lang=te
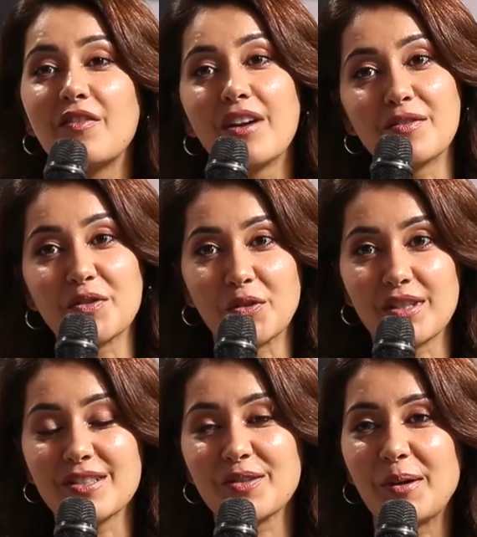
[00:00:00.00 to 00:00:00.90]
లవ్
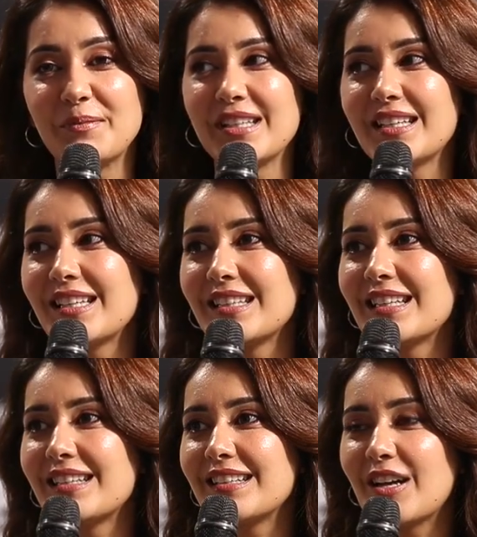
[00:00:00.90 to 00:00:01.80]
స్టోరీ సో ఐమ్ థింకింగ్
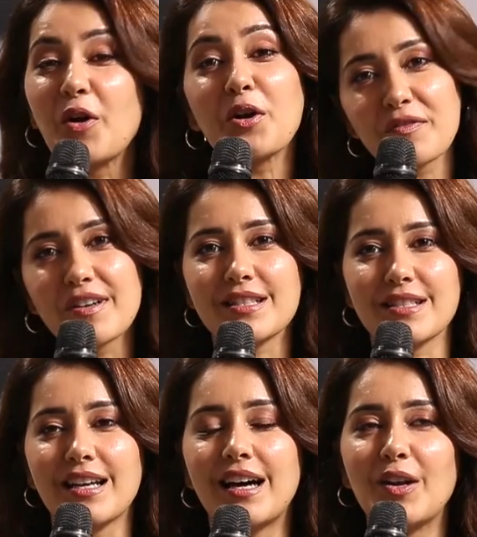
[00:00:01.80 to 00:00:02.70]
దట్ అలాట్ ఆఫ్ అస్
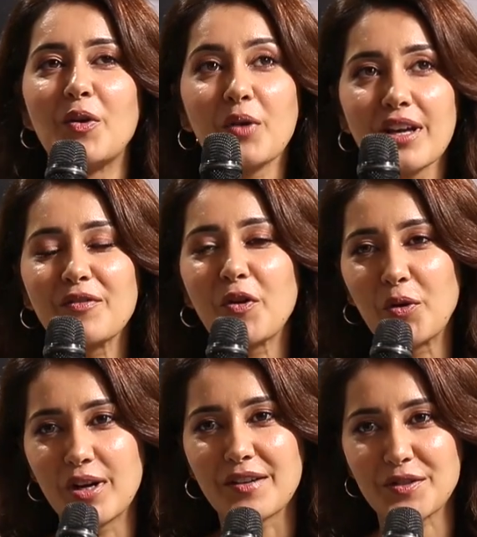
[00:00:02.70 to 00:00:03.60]
ఆర్ లుకింగ్ ఫర్
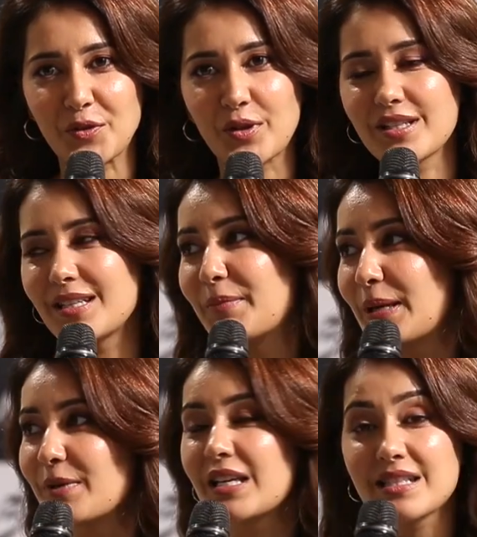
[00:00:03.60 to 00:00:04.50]
గుడ్ లవ్ స్టోరీస్ అండ్
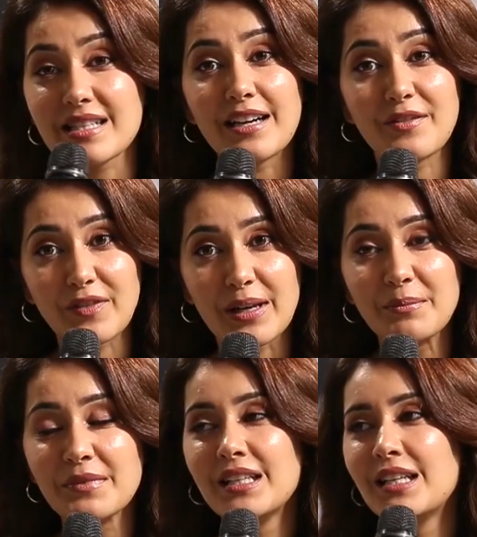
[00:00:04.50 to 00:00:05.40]
బేబీ ఈజ్ దట్ ఫిల్మ్
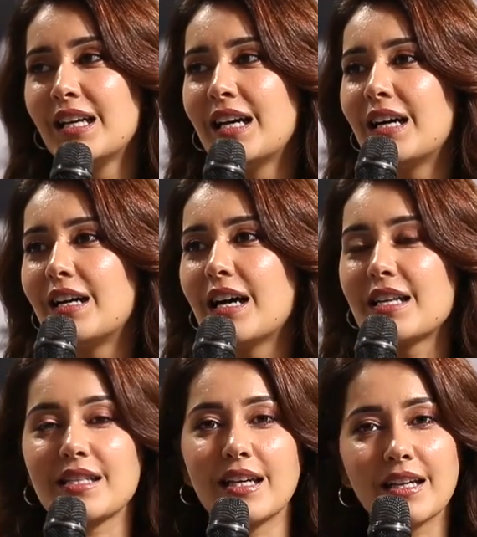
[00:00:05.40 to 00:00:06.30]

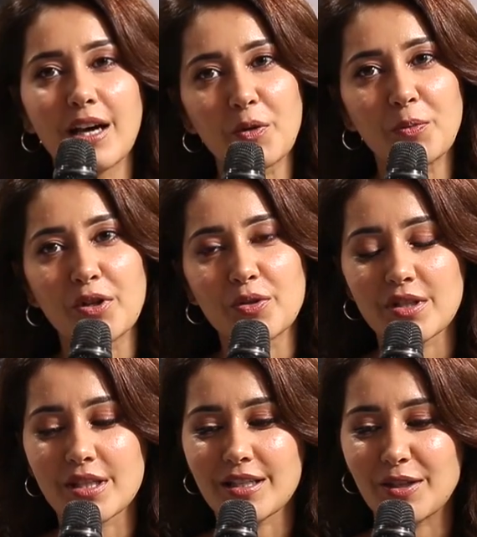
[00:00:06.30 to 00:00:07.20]
ఎస్కెన్ గారు ప్రొడ్యూస్
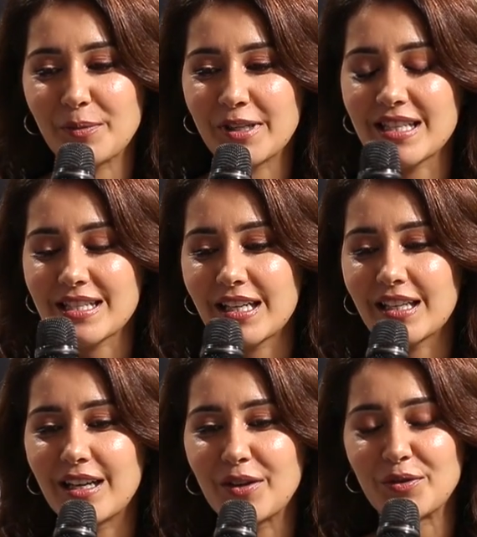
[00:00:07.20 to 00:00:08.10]
చేశారు మన ఎస్కెన్
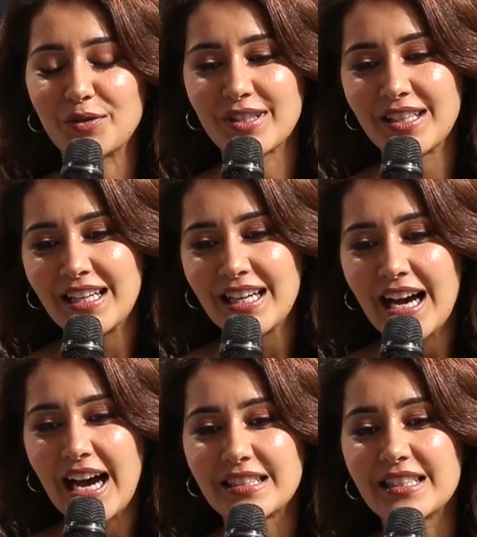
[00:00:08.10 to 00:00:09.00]
గారు
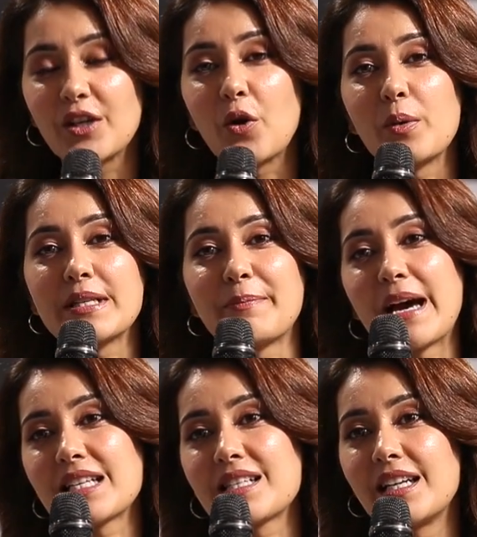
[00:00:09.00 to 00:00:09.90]
ఐ థింక్ హీ ఆల్వేస్
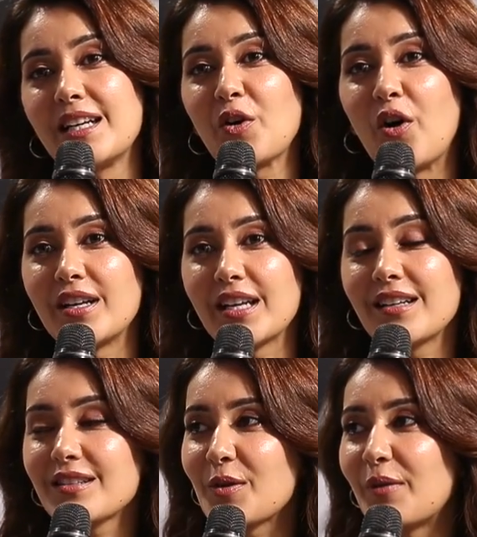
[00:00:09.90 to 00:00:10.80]
బ్యాక్స్ గ్రేట్
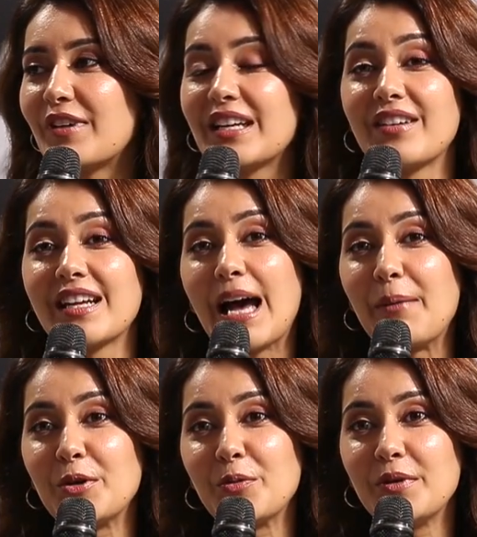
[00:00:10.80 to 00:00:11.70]
కాంటెంట్ సో ఐమ్ వెరీ వెరీ
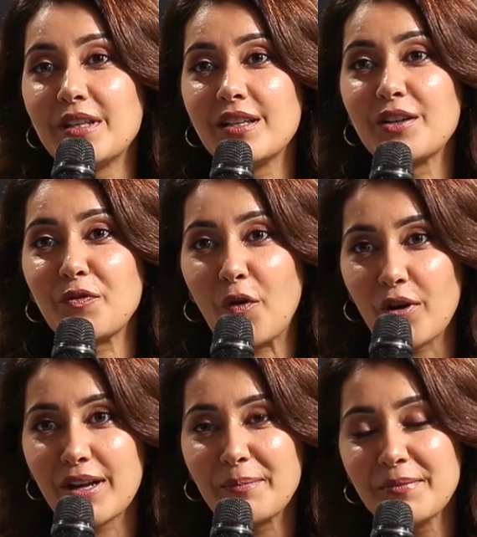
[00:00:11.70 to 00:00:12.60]
హ్యాపీ టు బీ హియర్ ఫార్ హిమ్